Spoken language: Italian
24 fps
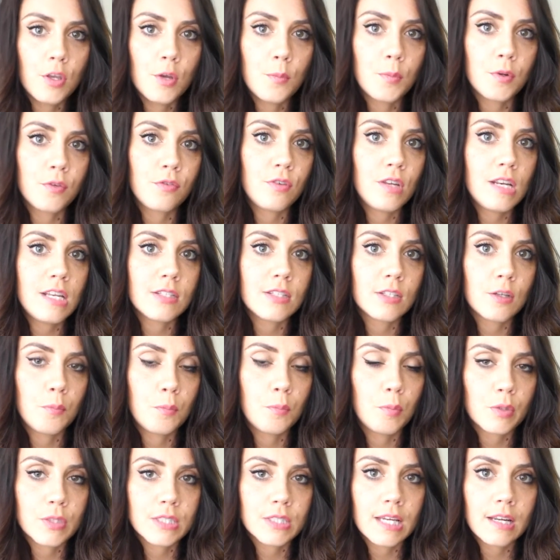Io preferisco
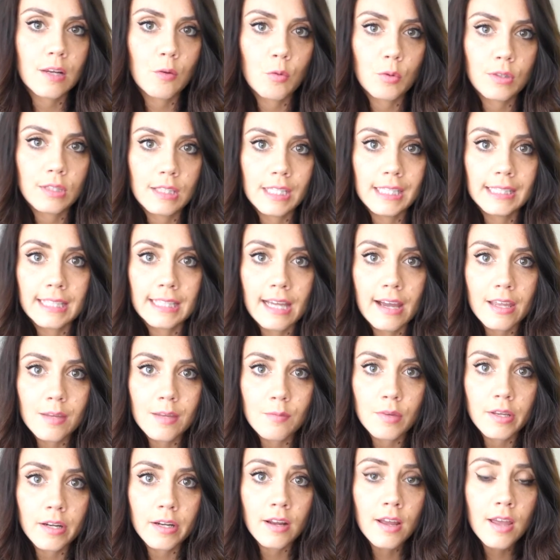impostare quindi il
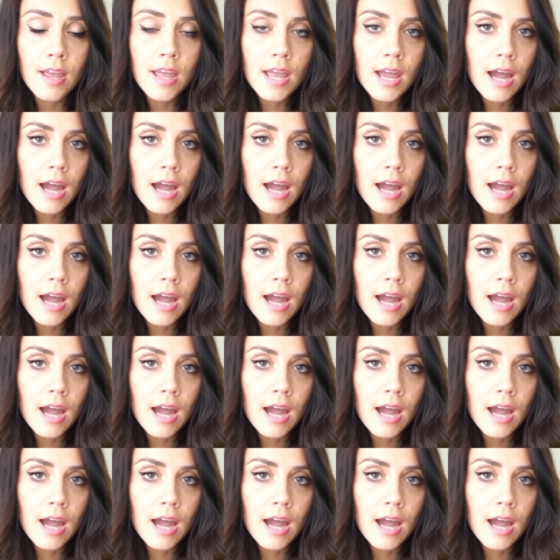timer